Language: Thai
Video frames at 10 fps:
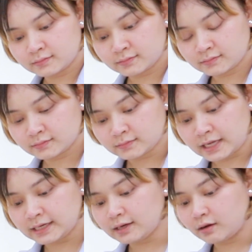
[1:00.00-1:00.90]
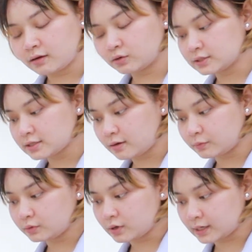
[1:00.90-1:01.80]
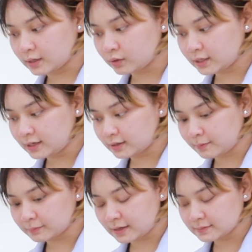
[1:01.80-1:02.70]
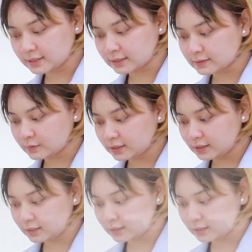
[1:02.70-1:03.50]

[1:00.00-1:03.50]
บคนไข้ก่อนว่า คนไข้สามารถกั้นหายใจได้นิ่งไหมอย่างเงี้ยค่ะ